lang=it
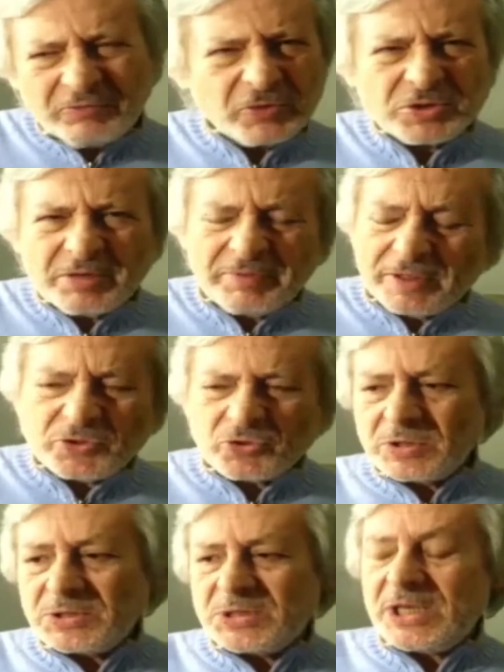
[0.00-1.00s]
forse
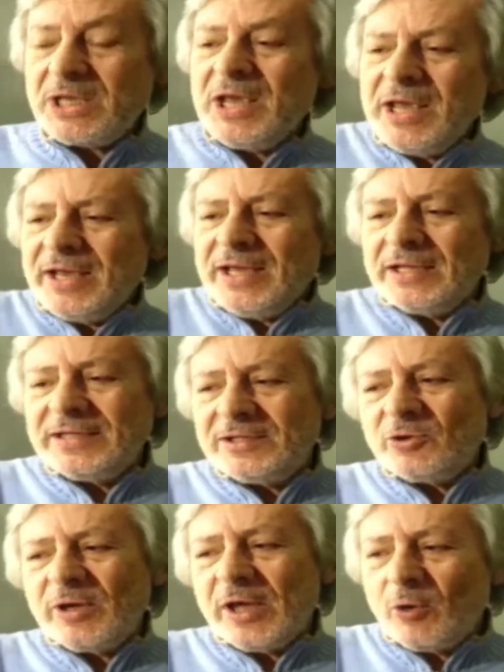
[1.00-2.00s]
penso di sì, che ha
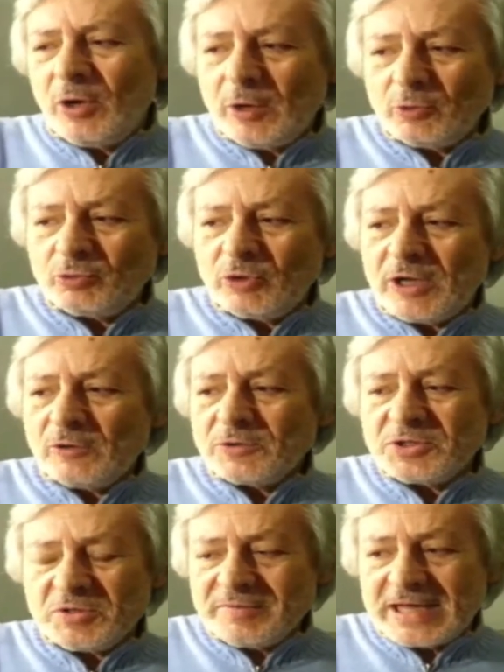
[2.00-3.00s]
detto che con la cultura
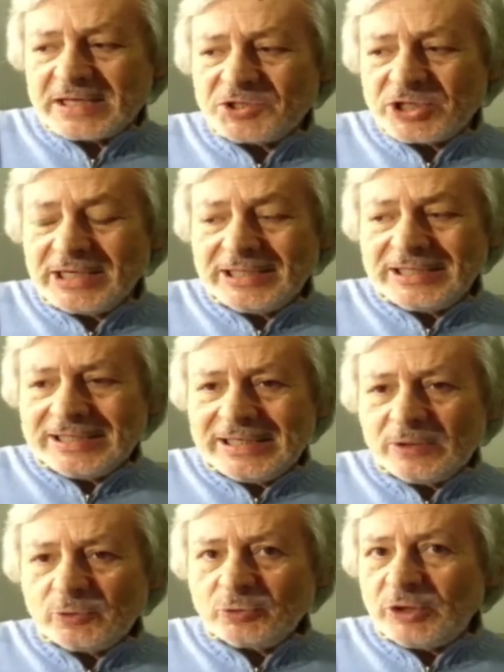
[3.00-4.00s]
non si mangia.
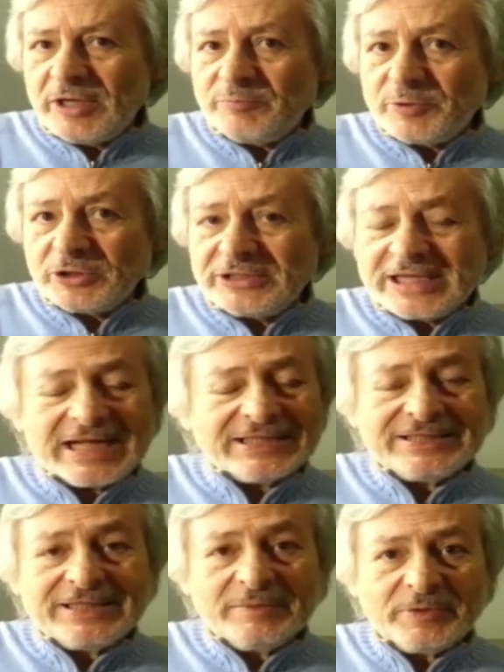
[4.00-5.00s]
La cultura è
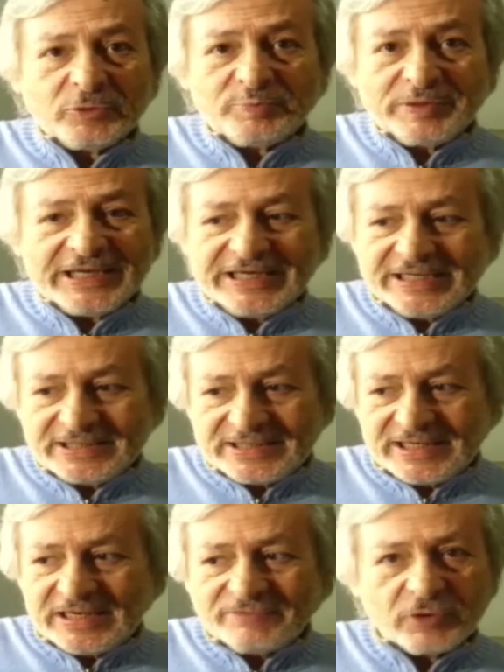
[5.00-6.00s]
importante per un
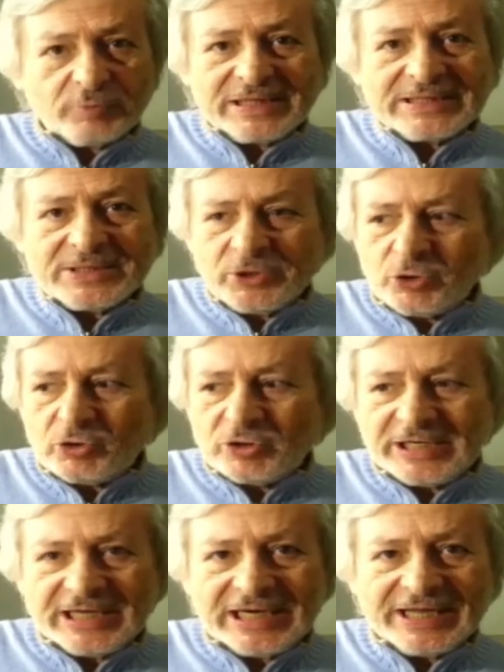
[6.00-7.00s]
paese, è la
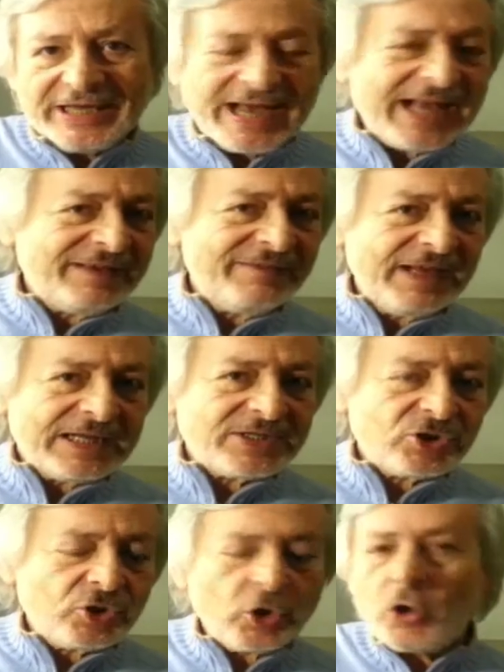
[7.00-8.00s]
formazione, è la chiave, è la
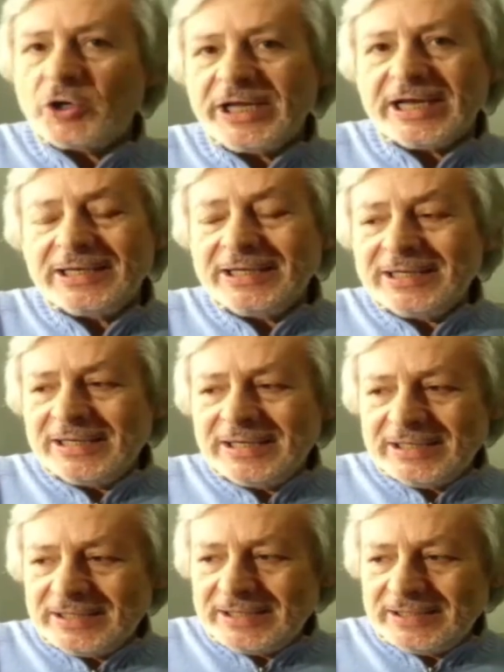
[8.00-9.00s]
storia. È il
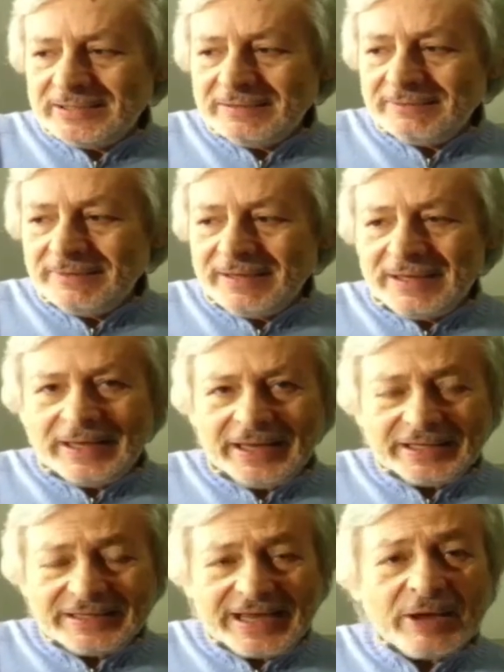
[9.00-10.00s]
tessuto eh, connettivo.
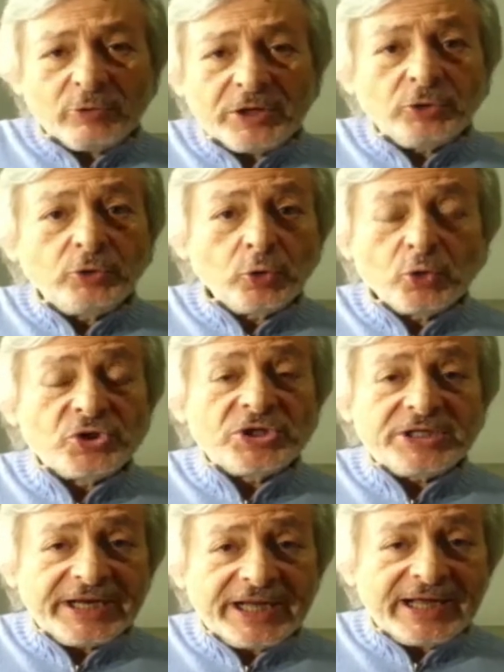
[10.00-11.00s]
Ed è
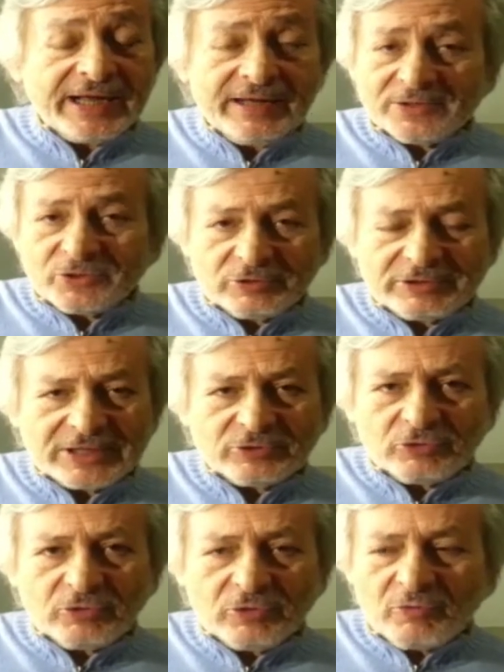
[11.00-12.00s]
un'industria, eh,
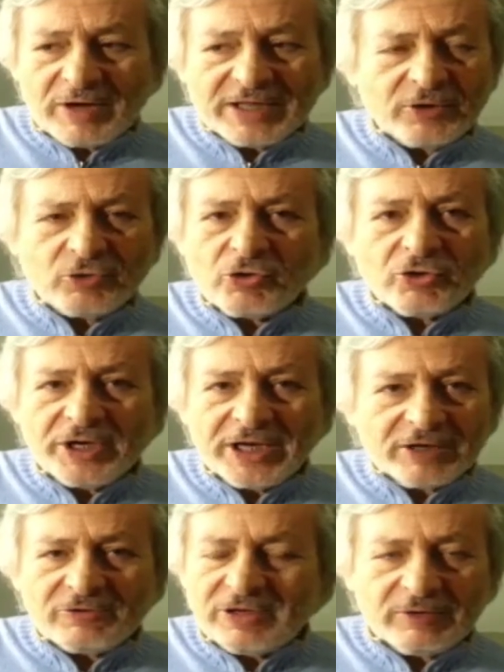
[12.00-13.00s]
soltanto qua da noi
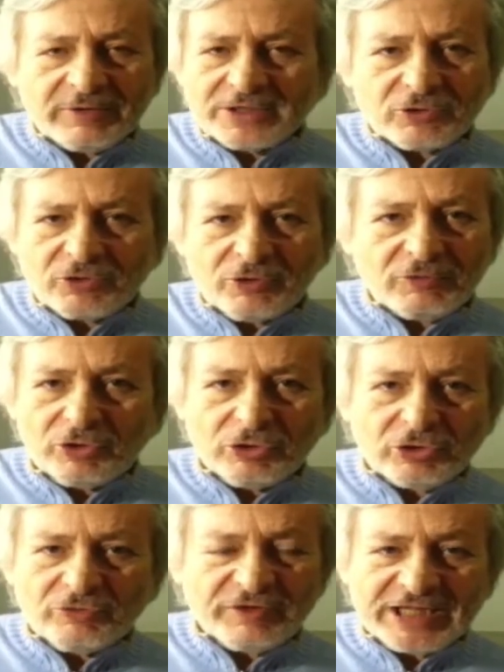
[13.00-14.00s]
ancora questo non lo
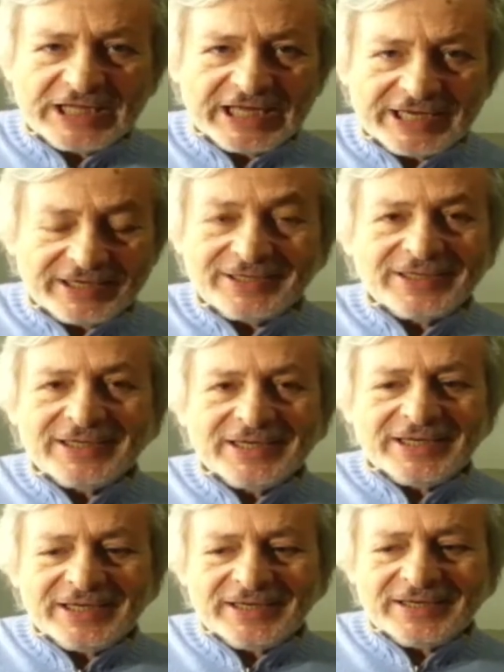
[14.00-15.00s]
vogliono vedere
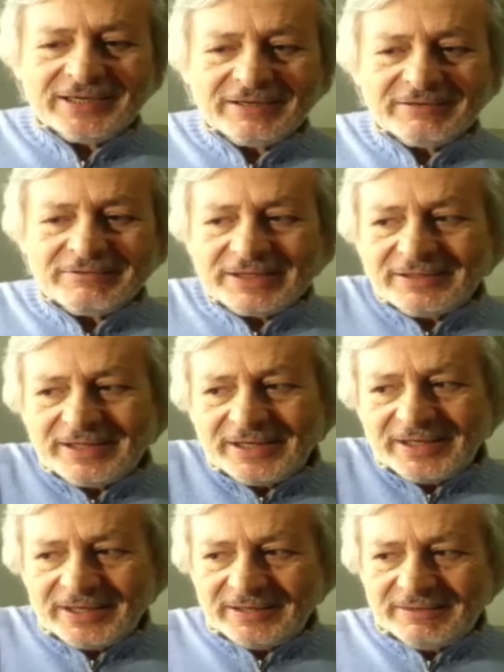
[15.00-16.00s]
eh,
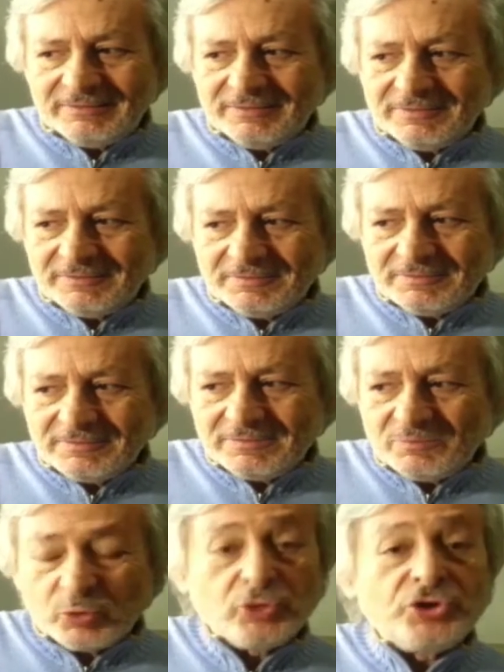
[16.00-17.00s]
quindi
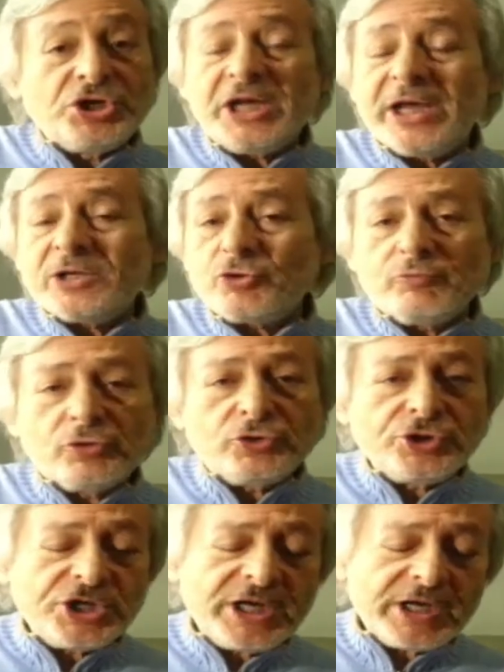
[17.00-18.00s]
bugie su
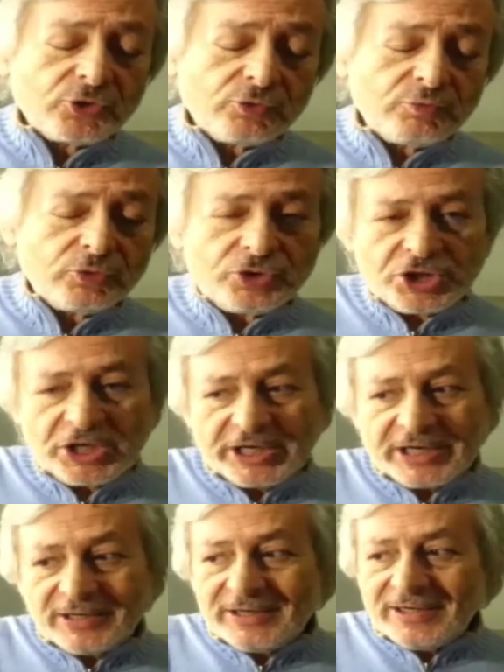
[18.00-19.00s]
bugie su
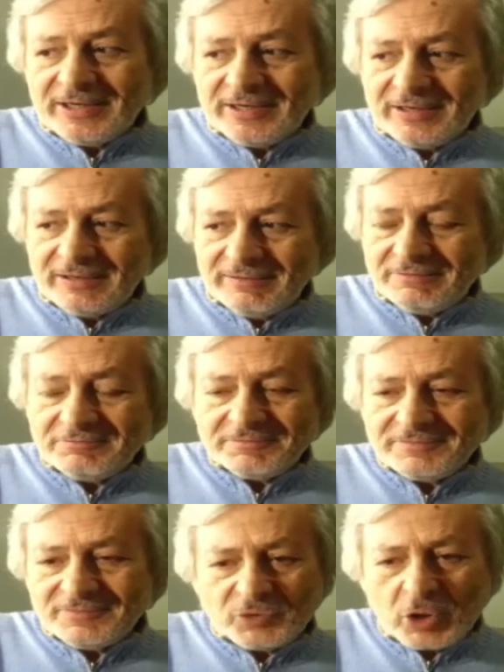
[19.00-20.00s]
bugie. Eh,
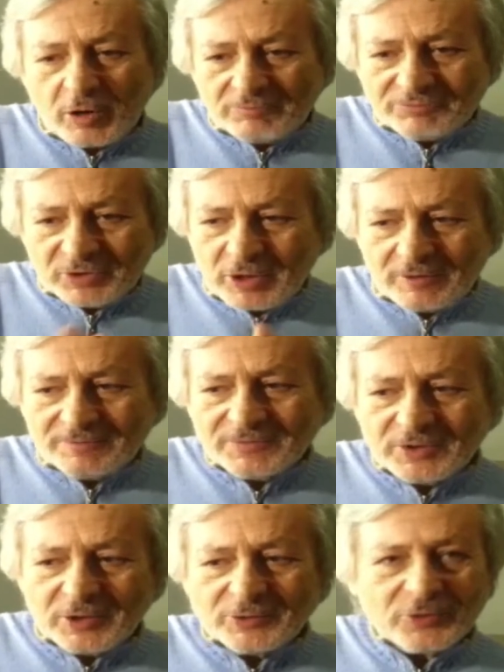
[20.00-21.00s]
no, no,
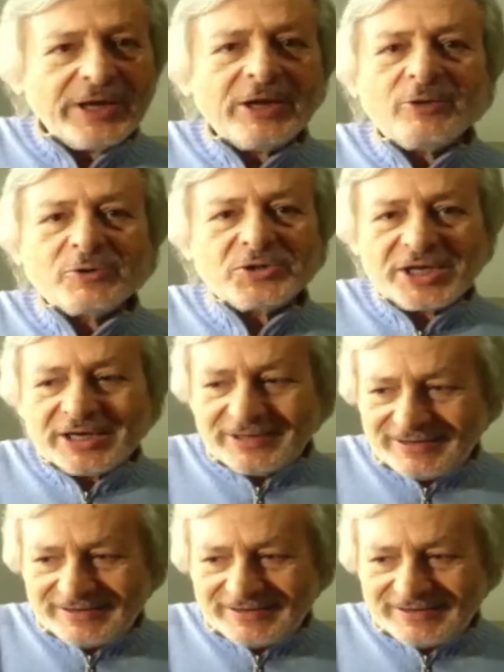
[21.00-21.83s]
no, non è così.